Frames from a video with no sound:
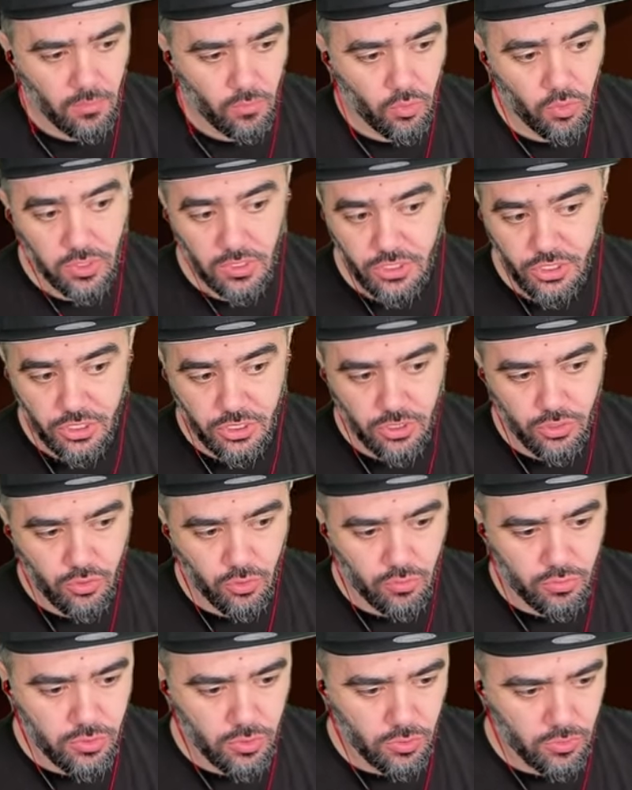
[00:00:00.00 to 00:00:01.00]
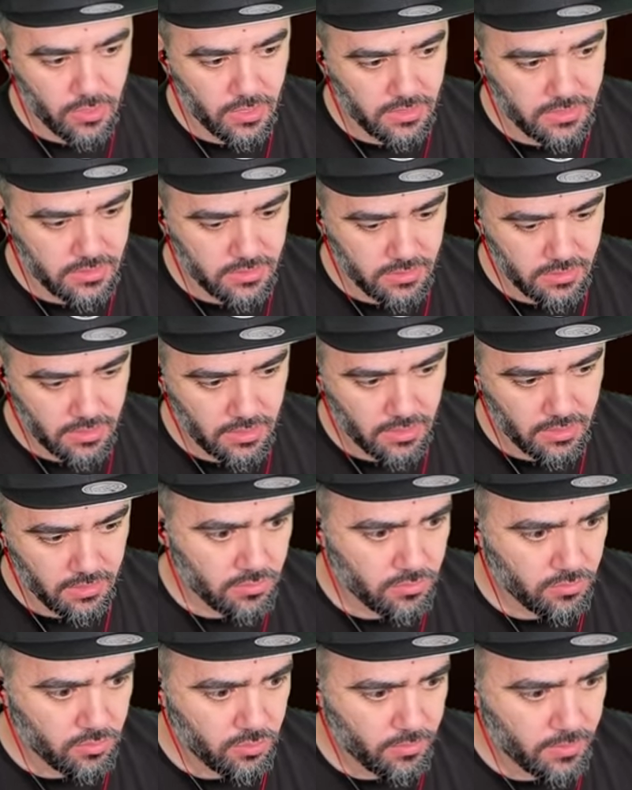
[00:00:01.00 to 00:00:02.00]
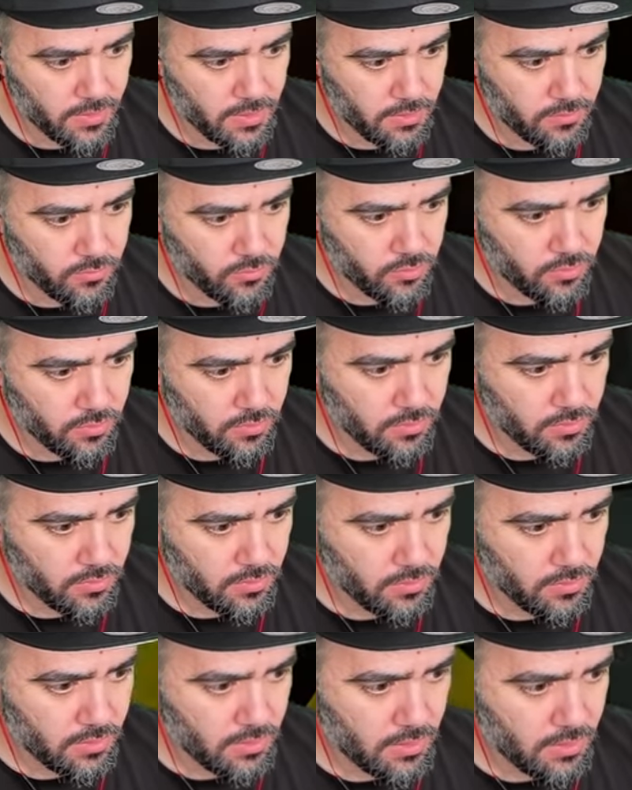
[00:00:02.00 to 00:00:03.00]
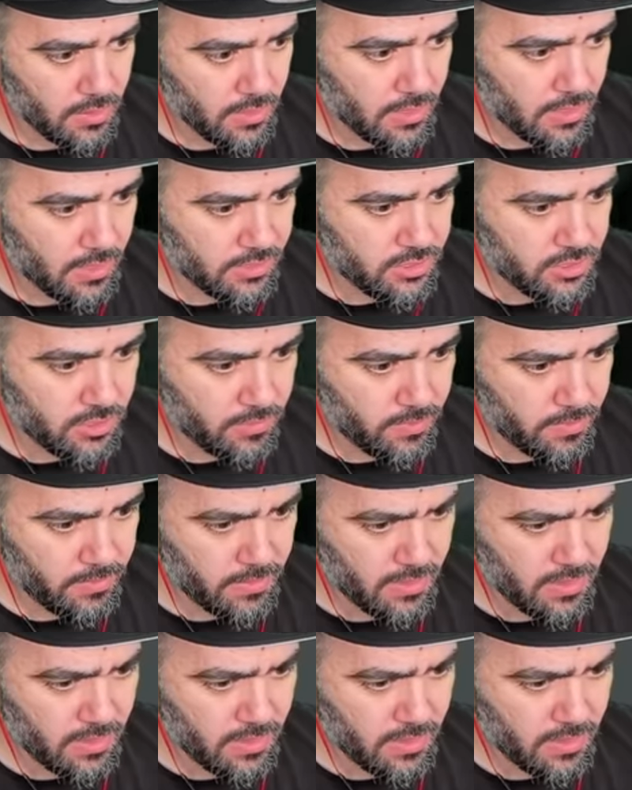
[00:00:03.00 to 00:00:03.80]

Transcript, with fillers: Bola çıksa çok güzel olur aslında. Dur bakalım dur. Açıl baba.